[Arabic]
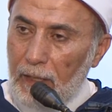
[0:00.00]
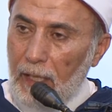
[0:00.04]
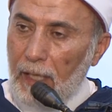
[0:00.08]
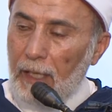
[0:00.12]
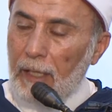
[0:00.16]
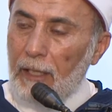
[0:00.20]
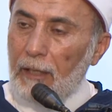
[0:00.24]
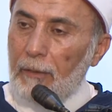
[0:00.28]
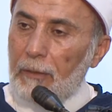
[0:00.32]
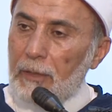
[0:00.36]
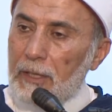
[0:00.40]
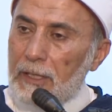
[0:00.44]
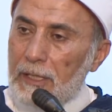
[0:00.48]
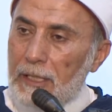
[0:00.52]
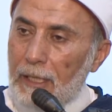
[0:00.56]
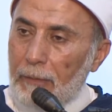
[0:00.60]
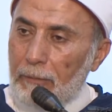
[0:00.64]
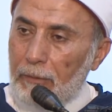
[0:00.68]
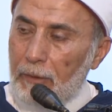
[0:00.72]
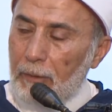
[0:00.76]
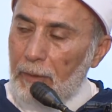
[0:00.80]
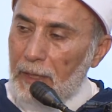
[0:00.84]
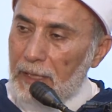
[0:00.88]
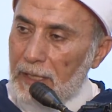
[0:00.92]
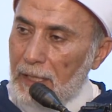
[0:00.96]
كأن
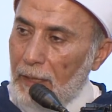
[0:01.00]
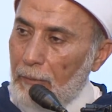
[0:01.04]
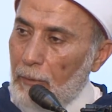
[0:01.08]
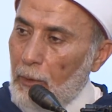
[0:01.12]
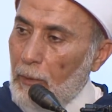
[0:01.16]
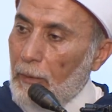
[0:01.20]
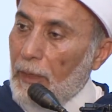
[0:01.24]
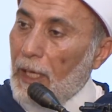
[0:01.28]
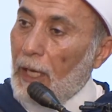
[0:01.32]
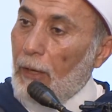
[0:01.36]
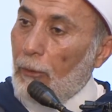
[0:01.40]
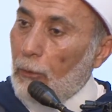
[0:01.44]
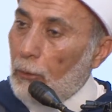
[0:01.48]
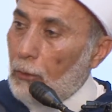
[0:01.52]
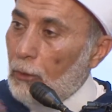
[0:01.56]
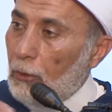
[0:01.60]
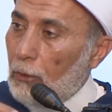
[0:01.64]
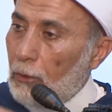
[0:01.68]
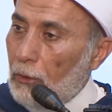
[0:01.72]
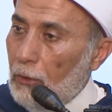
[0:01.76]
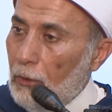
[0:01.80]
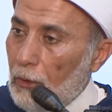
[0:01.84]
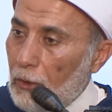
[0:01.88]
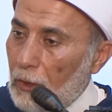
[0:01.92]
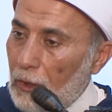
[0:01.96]
بالظبط مذهبهم
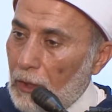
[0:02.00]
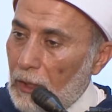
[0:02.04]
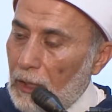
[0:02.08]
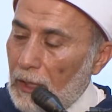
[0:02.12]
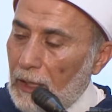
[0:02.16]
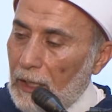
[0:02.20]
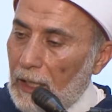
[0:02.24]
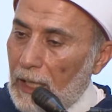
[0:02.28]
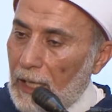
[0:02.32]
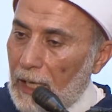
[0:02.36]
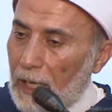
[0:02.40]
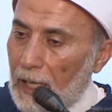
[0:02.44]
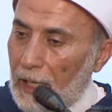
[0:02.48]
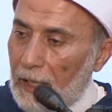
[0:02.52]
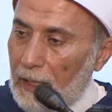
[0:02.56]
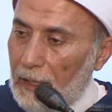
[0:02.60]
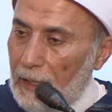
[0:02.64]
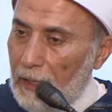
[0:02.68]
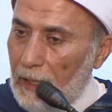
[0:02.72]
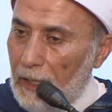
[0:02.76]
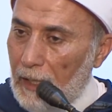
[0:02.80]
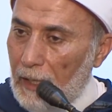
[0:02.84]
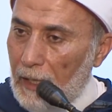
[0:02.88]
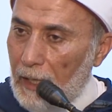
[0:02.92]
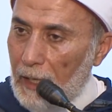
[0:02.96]
يقولوا إلى
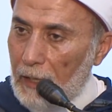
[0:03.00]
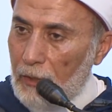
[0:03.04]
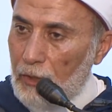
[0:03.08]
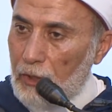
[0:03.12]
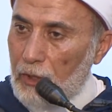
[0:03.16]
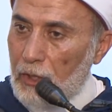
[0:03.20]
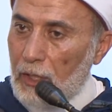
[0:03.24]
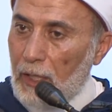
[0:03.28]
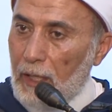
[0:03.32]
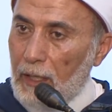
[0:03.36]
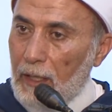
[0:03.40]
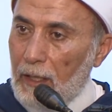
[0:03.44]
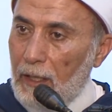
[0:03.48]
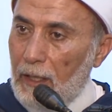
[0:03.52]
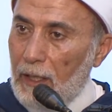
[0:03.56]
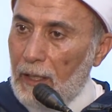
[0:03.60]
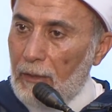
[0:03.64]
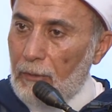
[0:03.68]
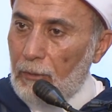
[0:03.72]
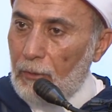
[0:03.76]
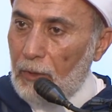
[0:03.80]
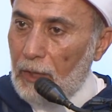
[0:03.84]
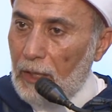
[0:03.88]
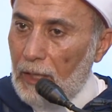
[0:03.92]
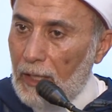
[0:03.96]
أن الشر
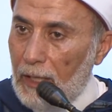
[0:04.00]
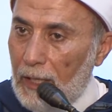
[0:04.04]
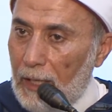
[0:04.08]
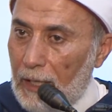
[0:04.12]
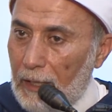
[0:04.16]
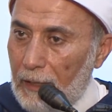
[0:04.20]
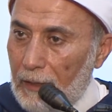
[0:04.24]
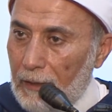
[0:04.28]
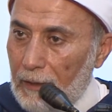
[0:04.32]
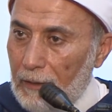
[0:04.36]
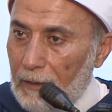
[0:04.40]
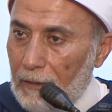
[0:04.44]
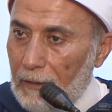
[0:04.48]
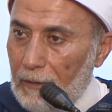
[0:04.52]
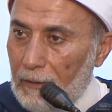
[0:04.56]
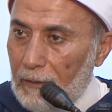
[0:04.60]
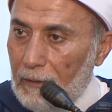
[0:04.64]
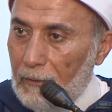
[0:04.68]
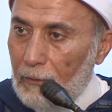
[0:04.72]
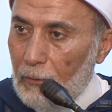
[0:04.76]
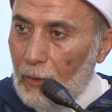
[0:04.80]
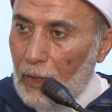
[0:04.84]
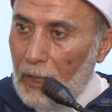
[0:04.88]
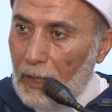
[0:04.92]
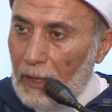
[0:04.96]
له إله
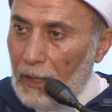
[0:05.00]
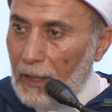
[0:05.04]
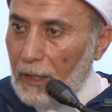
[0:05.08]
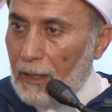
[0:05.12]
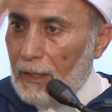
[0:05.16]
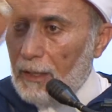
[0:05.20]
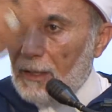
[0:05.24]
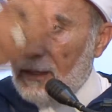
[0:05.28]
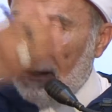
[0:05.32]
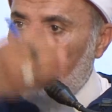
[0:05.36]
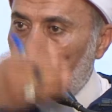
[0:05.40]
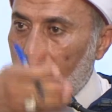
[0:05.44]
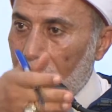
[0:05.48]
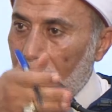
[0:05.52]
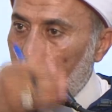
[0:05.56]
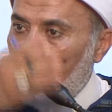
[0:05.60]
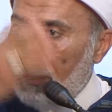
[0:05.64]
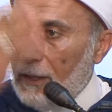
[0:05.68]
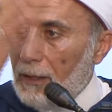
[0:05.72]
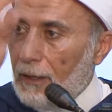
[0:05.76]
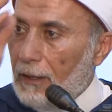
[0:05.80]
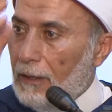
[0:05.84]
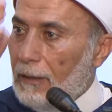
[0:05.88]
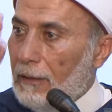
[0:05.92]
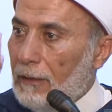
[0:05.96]
والخير له
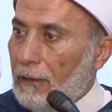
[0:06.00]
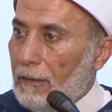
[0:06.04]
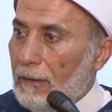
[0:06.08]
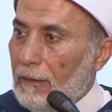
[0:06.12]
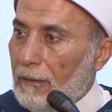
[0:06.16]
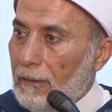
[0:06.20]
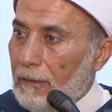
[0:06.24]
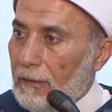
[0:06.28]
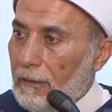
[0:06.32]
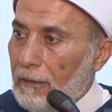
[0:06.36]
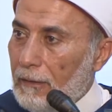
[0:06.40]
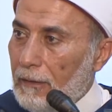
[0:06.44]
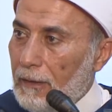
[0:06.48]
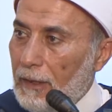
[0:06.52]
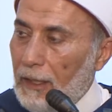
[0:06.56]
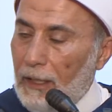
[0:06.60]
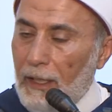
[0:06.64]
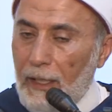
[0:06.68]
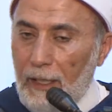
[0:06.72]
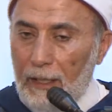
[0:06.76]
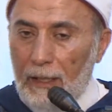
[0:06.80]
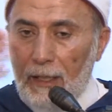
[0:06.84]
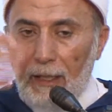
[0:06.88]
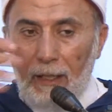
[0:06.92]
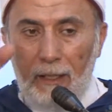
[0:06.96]
إله
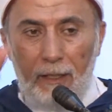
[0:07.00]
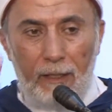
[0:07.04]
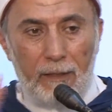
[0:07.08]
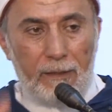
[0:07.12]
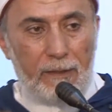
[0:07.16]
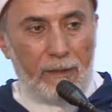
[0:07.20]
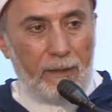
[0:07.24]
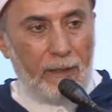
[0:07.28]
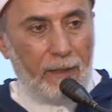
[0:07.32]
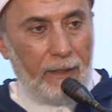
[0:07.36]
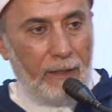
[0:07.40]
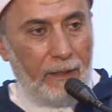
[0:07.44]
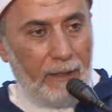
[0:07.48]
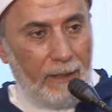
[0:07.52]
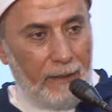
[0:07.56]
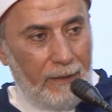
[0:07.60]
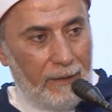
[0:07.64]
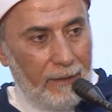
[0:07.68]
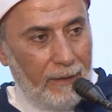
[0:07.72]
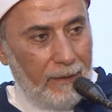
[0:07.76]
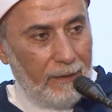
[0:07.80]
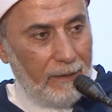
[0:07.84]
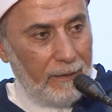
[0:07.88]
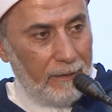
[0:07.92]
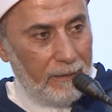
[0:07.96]
رجعنا للإسنينية
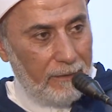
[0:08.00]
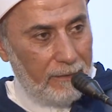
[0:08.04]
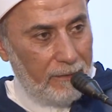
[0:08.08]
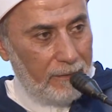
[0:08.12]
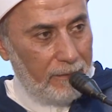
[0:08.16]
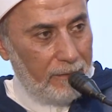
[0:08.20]
تاني